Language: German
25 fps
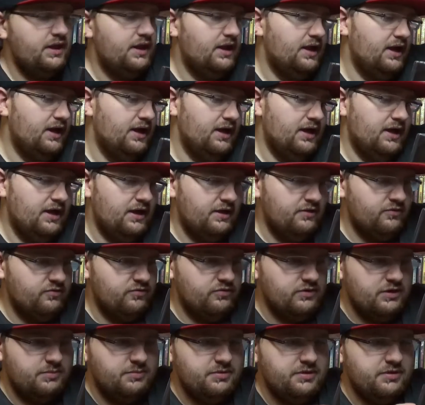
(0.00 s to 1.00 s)
Aha, so
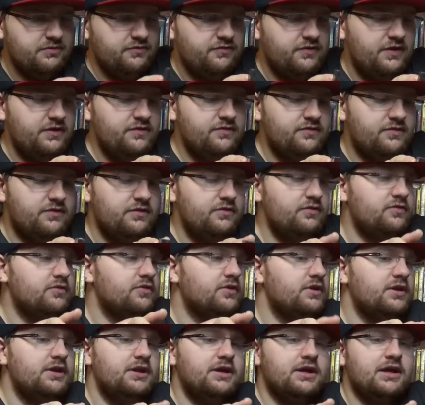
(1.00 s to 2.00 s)
damit er fest ist.
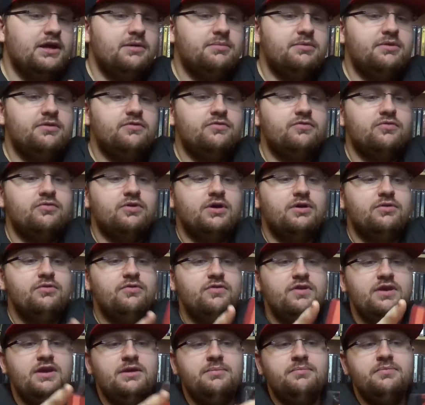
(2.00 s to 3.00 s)
Okay, da kann man das so
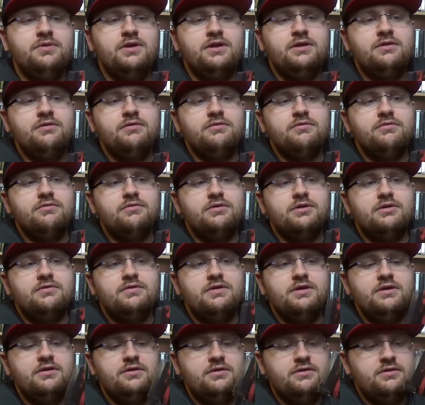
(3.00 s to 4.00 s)
rausheben dann. Oder wie?